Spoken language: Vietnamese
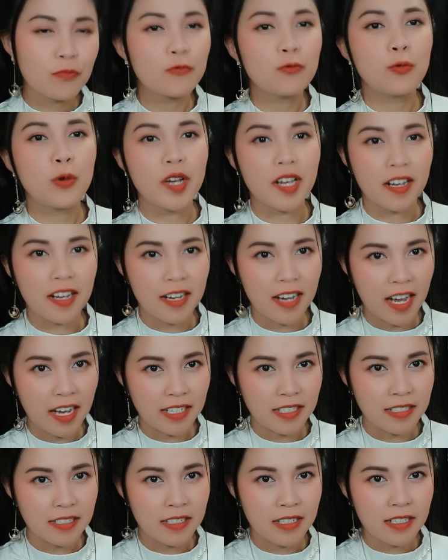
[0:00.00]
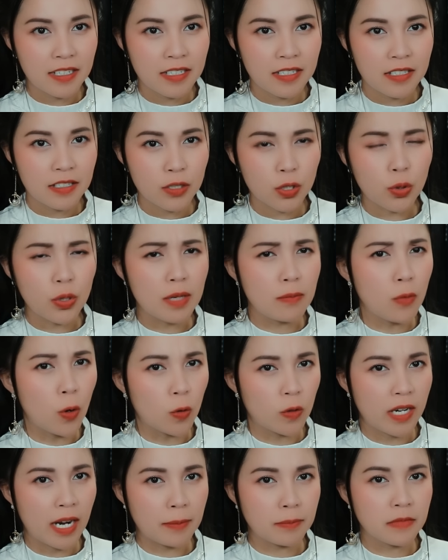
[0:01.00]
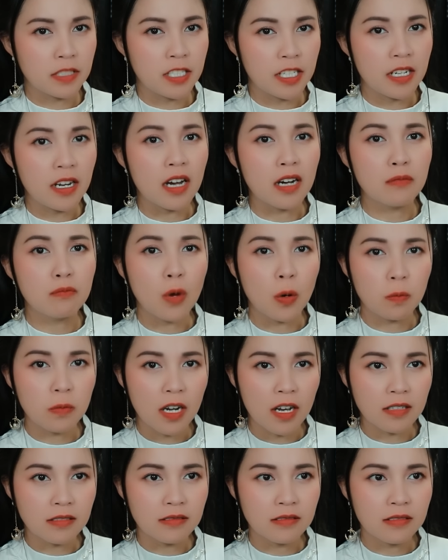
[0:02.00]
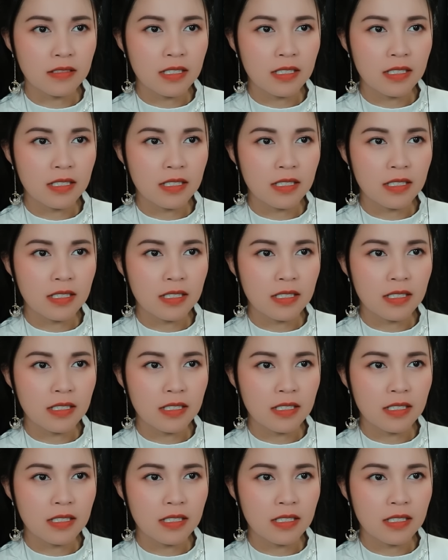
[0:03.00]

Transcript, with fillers: Nguyệt khai, tuy một năm chỉ nở một lần,